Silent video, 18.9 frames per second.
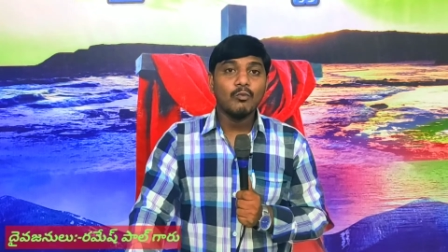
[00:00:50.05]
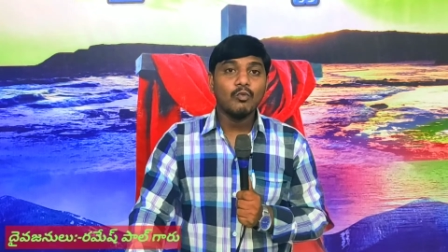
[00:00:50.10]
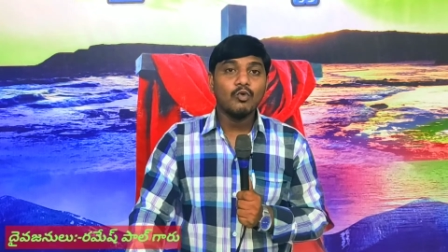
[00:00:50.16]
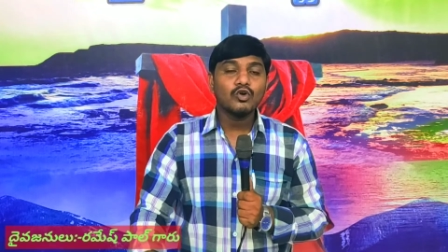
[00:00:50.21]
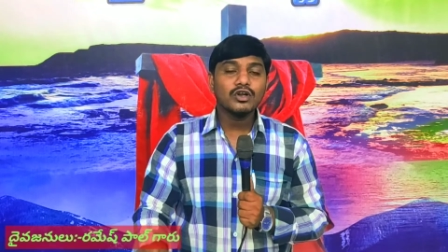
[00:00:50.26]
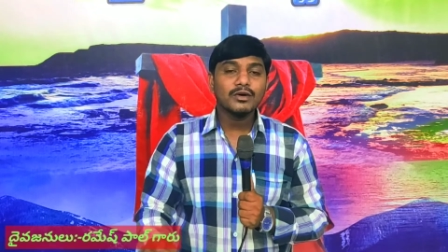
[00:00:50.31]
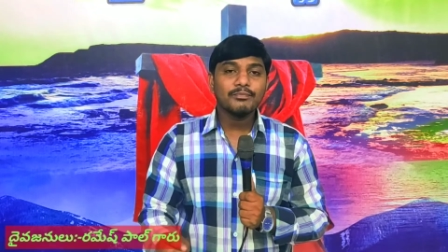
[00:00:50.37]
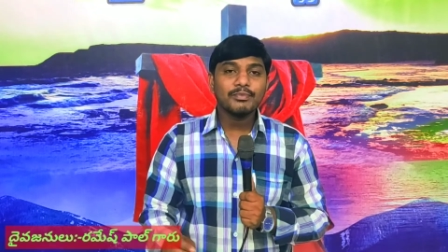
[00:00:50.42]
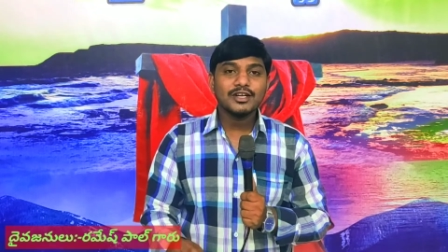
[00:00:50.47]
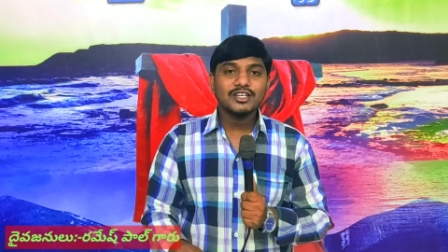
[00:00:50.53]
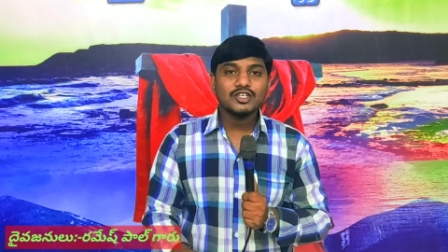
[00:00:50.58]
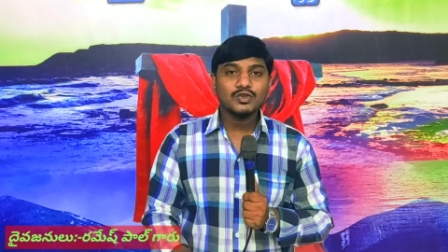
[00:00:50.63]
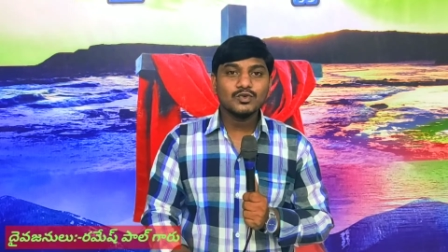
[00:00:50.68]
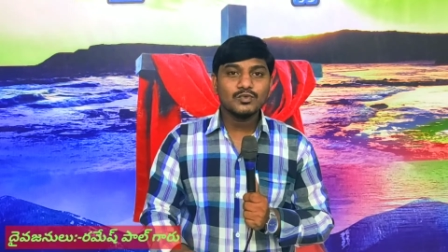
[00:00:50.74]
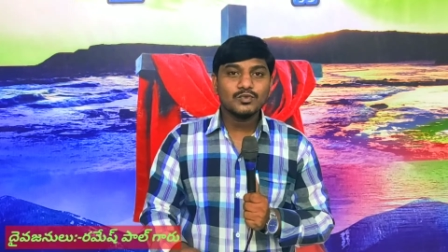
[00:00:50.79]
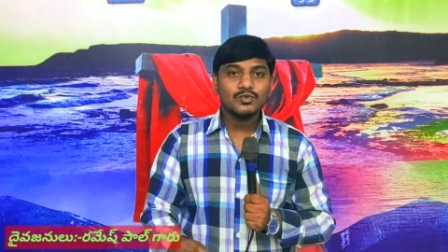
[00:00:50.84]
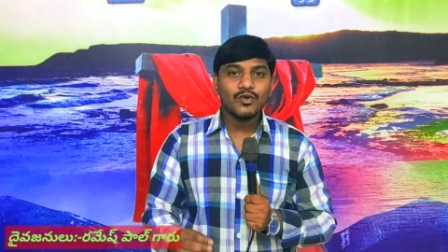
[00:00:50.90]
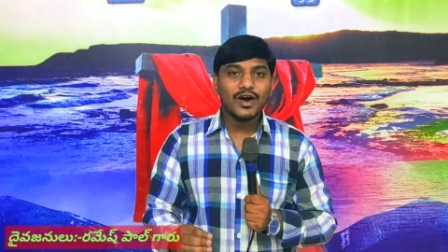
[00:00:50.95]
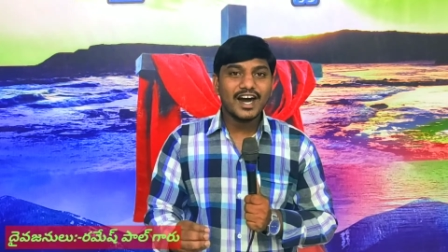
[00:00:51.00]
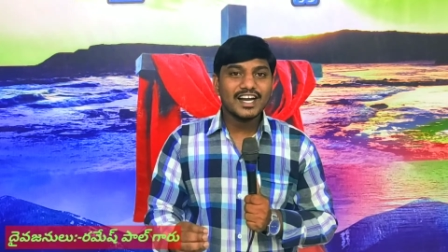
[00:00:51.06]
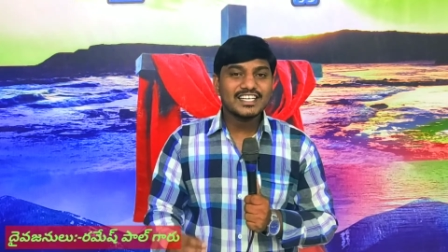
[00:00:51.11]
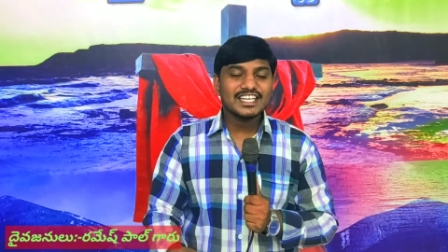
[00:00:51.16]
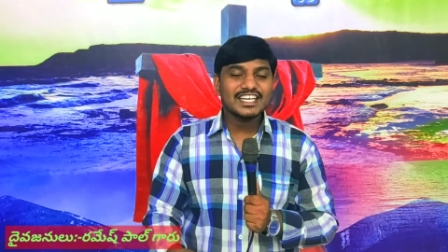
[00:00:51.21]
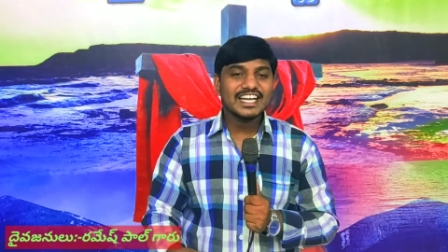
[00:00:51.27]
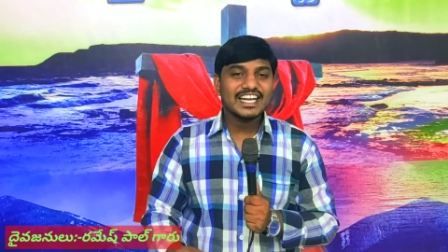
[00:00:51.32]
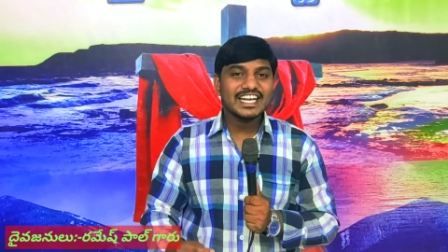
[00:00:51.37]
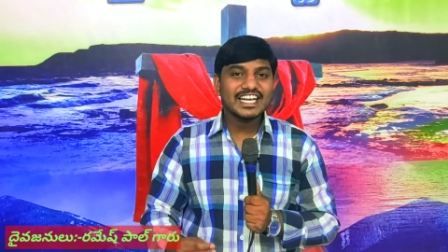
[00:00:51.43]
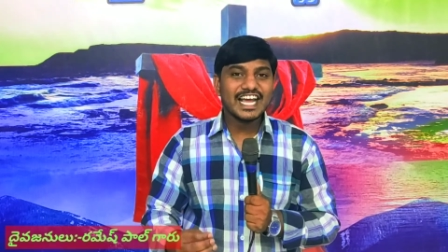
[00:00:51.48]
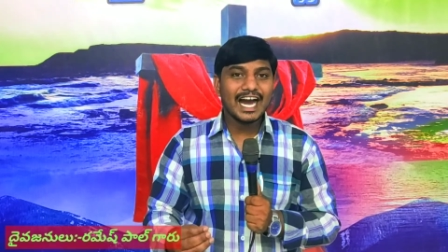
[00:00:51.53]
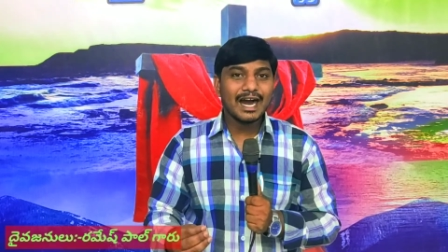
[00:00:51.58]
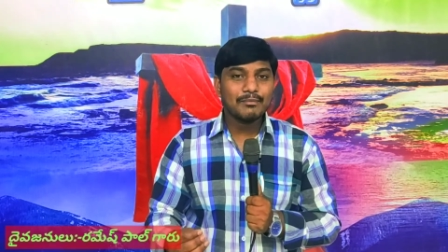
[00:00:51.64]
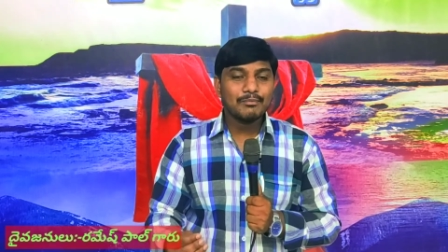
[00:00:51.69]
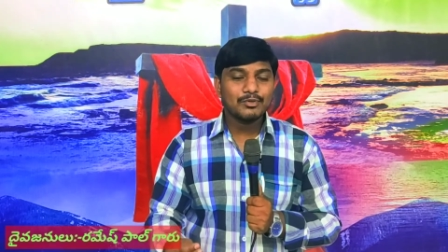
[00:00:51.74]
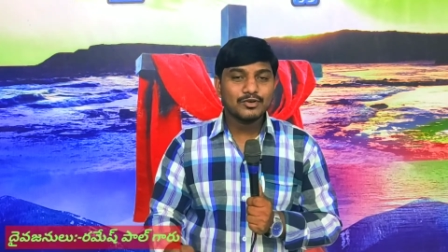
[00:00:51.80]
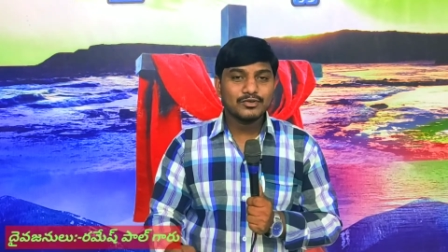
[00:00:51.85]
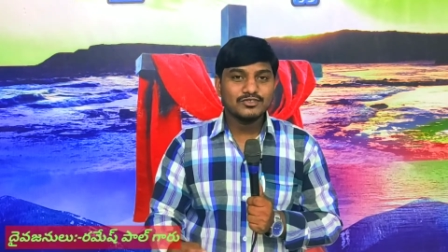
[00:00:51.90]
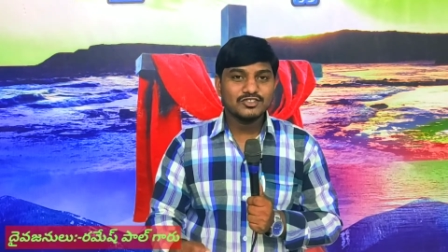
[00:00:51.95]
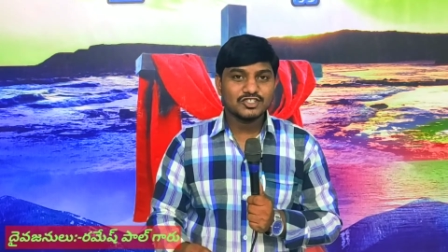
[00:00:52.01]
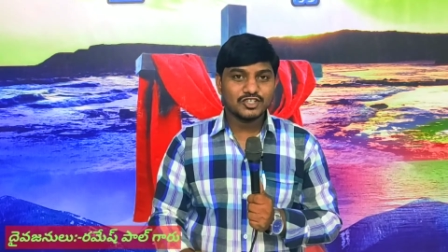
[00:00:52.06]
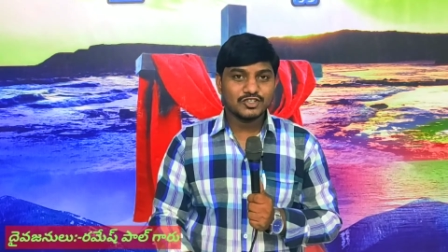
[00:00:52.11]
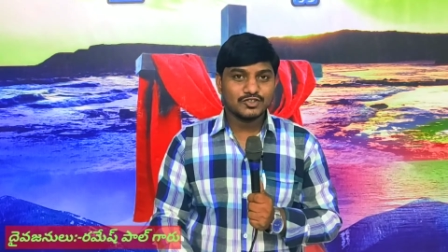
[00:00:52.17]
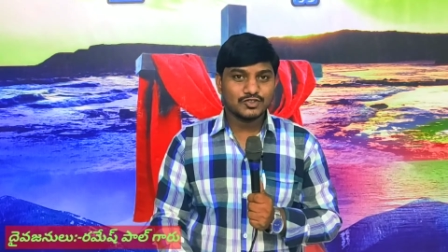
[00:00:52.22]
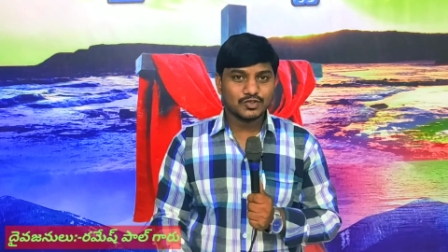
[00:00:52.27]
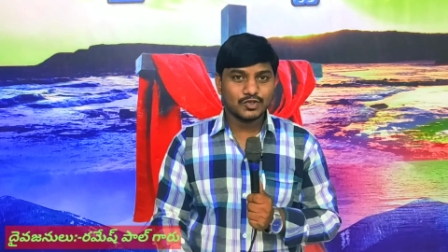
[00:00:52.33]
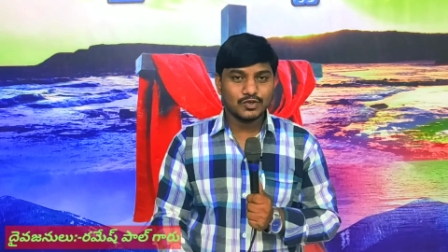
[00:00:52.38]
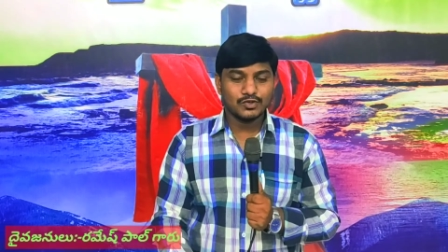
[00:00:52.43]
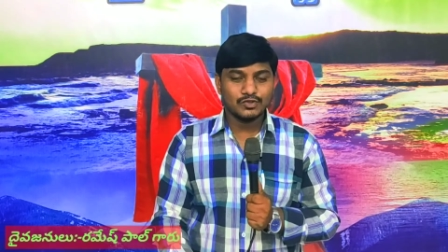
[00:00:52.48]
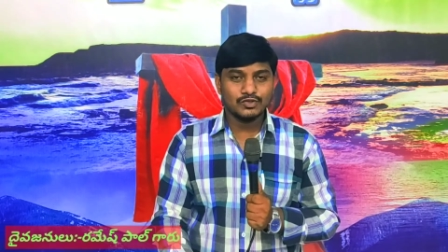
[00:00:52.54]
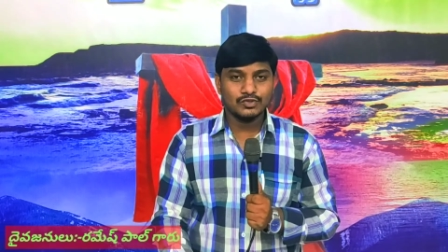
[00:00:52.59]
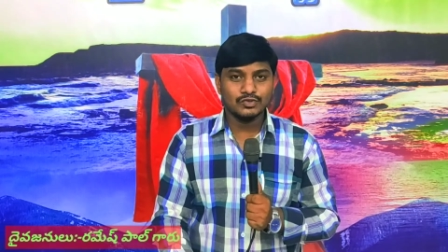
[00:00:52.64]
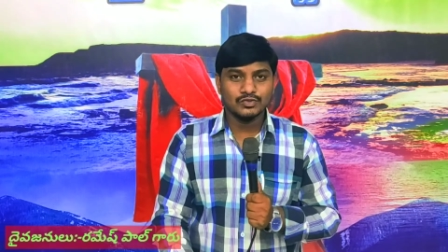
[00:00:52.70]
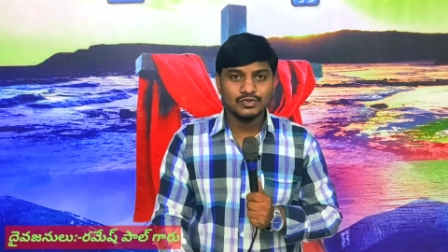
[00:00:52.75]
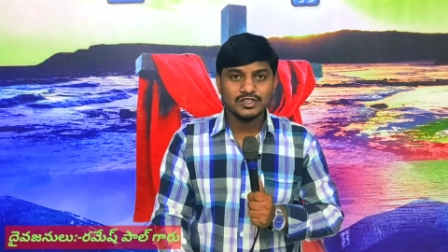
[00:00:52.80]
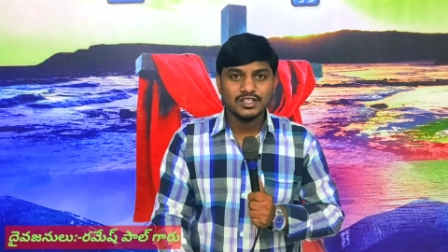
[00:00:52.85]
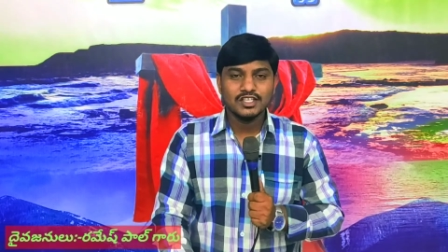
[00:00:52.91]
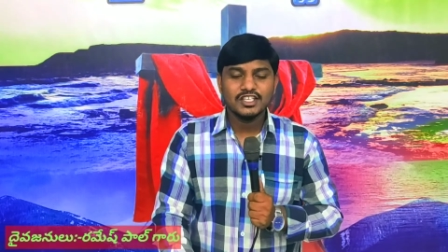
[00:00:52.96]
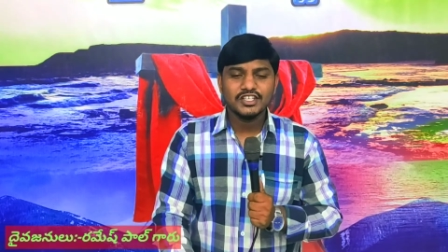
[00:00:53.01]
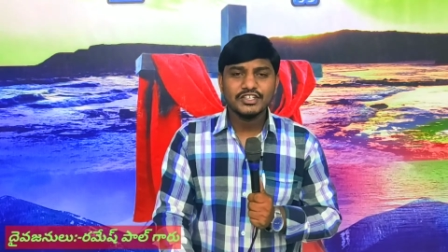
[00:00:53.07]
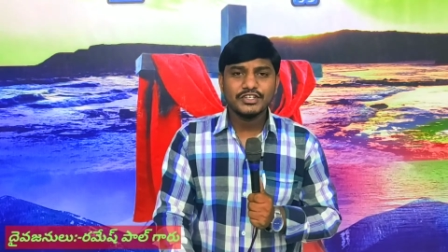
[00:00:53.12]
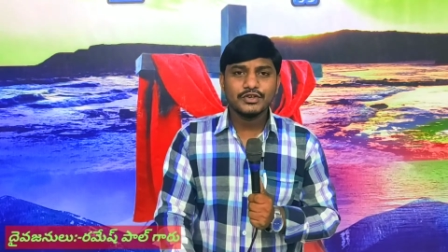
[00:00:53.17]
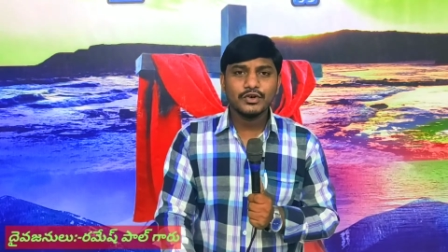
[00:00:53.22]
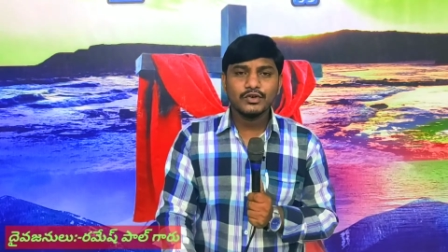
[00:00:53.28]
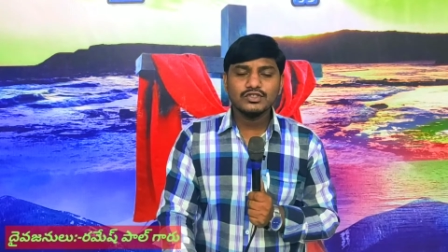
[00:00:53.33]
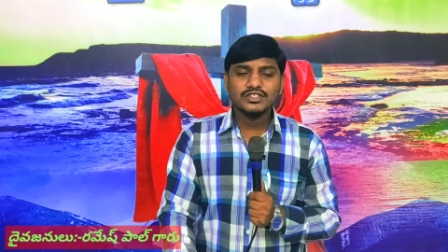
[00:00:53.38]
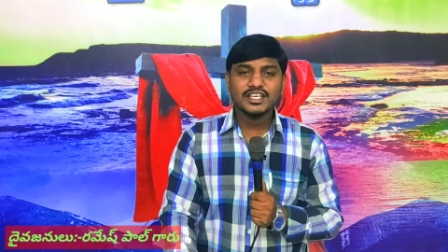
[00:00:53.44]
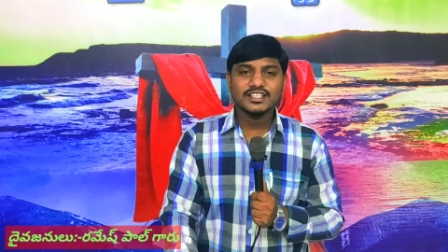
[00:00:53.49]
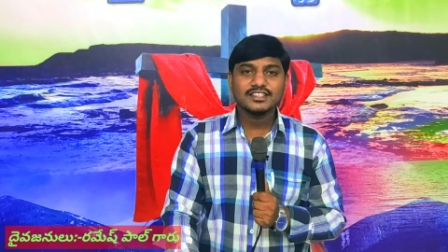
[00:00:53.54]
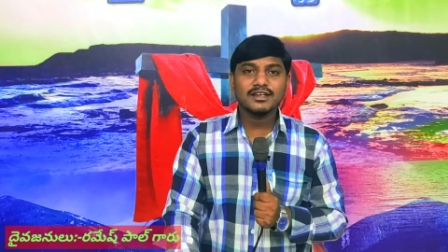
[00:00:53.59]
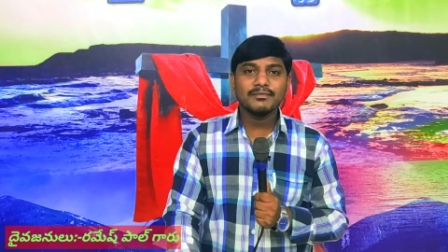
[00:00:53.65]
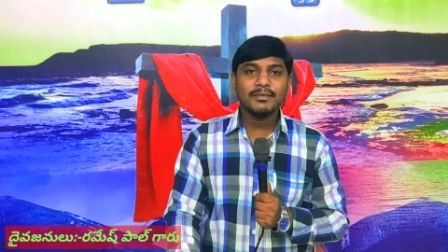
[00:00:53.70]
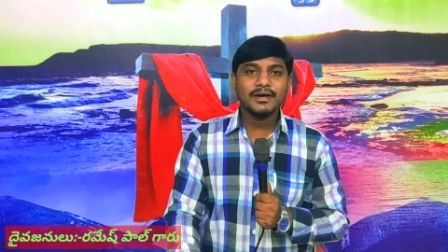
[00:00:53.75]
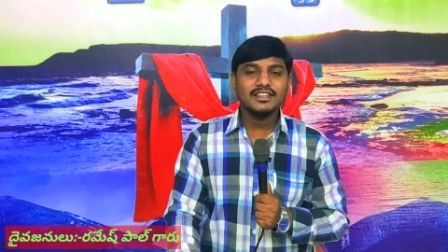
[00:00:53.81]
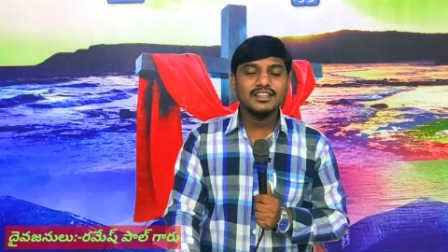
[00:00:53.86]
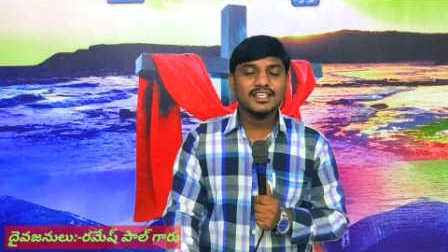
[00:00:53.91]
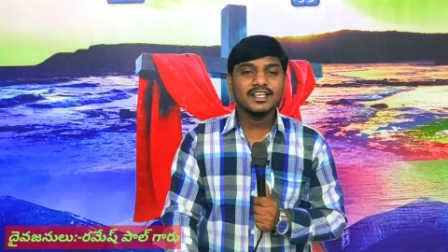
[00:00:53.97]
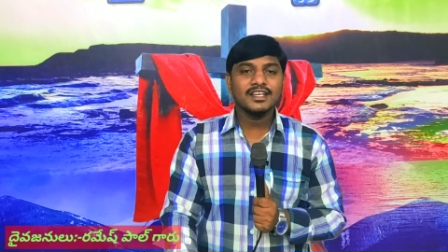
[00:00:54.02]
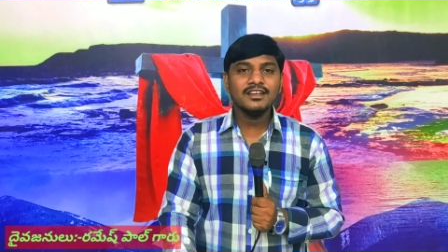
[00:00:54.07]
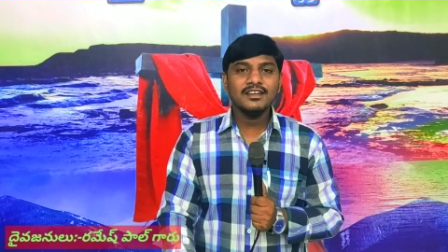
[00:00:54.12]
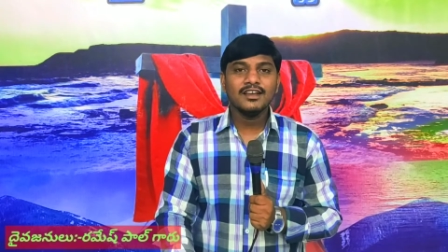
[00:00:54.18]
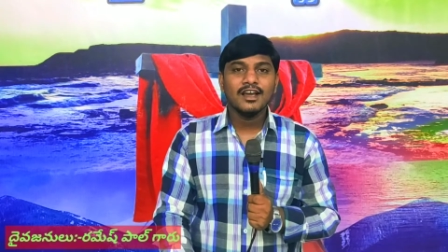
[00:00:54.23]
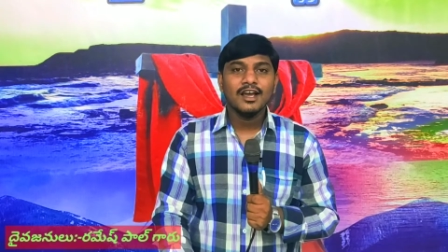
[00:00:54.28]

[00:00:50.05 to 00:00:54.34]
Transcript: మునపటి వాటిని జ్ఞాపకం చేసుకోవద్దు ఈరోజు ఎంతమంది